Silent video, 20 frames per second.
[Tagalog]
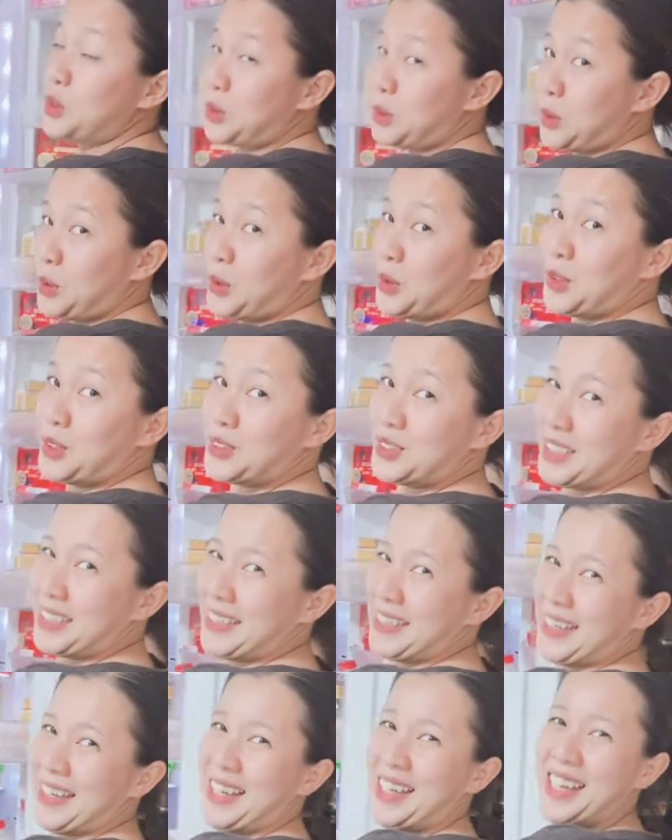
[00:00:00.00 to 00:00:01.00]
doors.
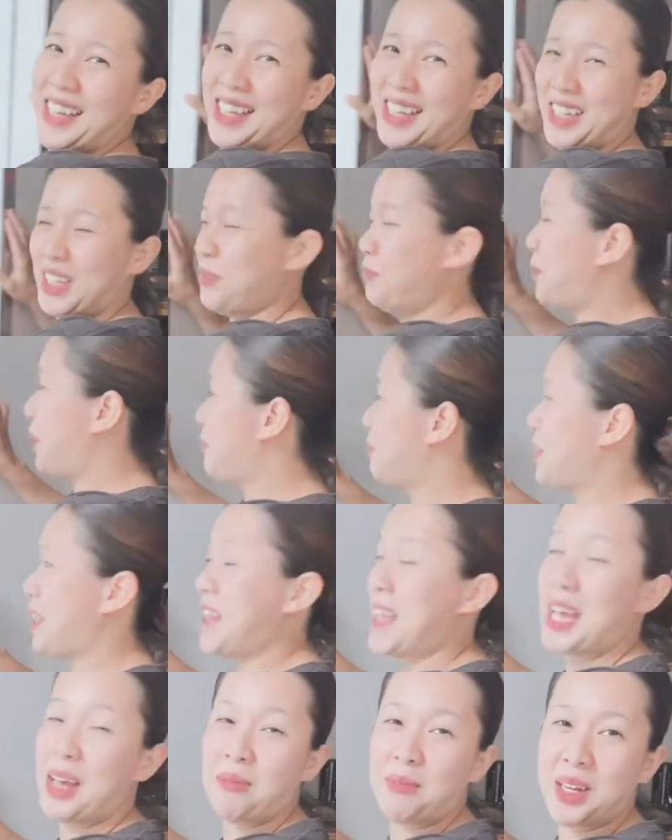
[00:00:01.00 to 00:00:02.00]
Ayan. Eh. Yung
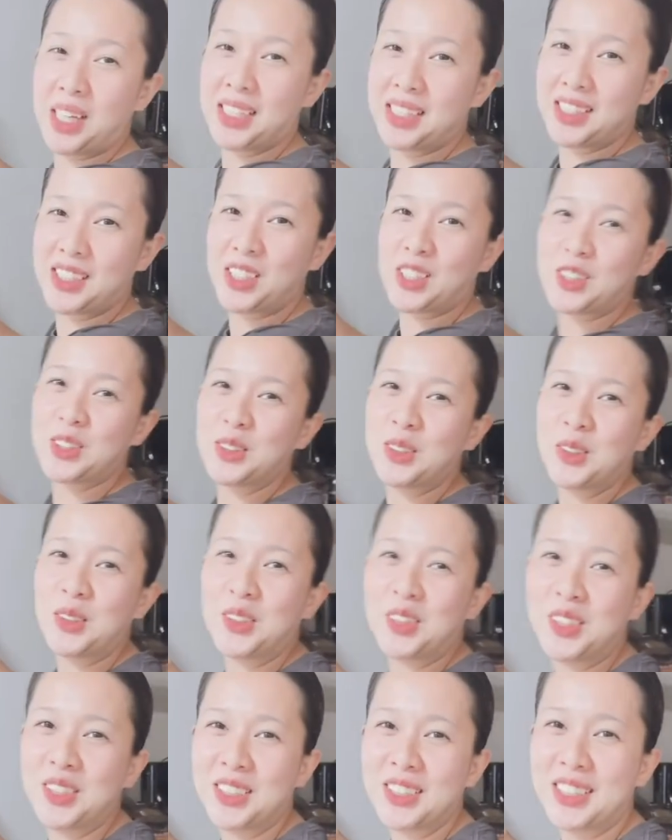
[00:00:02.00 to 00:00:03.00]
pangmayaman, six
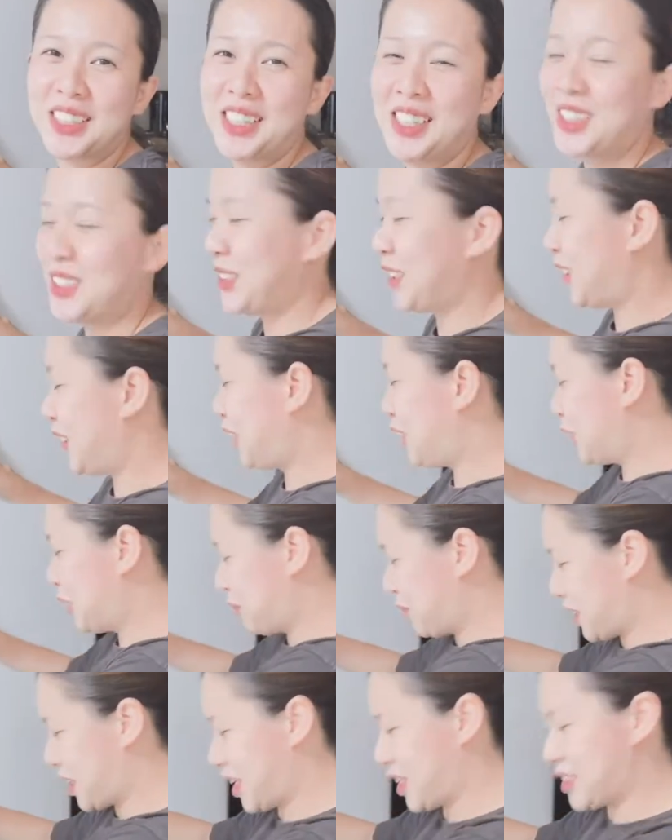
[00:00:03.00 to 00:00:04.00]
doors. So, dito
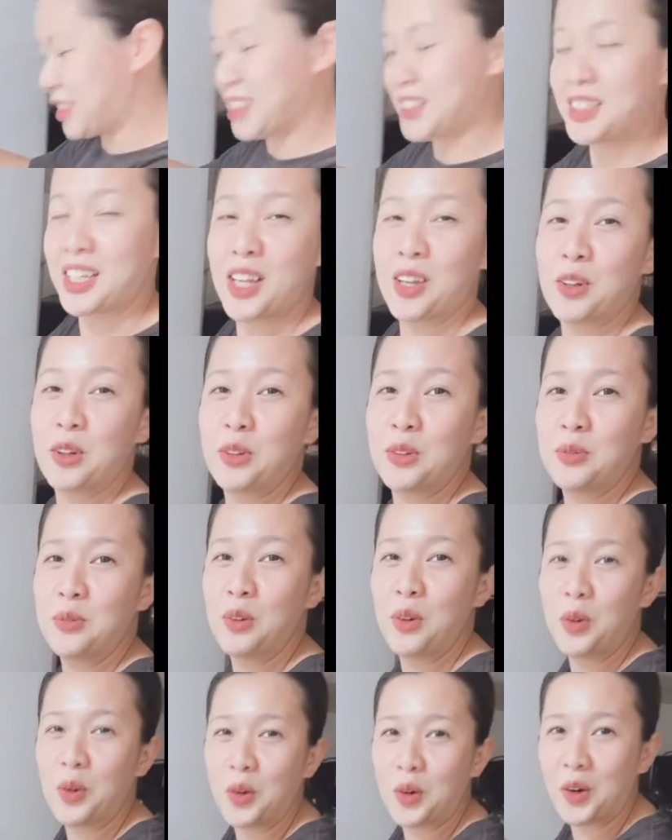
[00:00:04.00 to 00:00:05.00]
naman tayo sa second
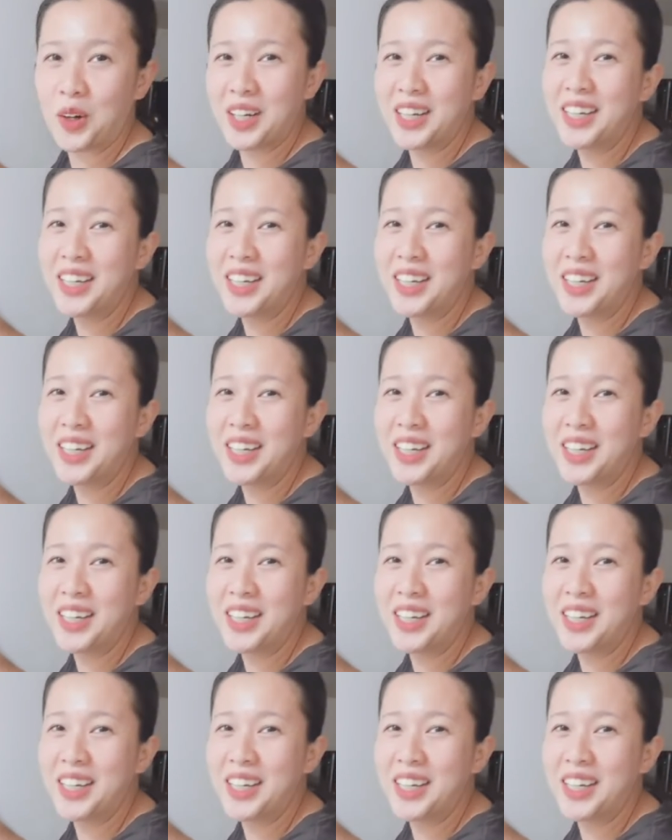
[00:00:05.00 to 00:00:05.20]
floor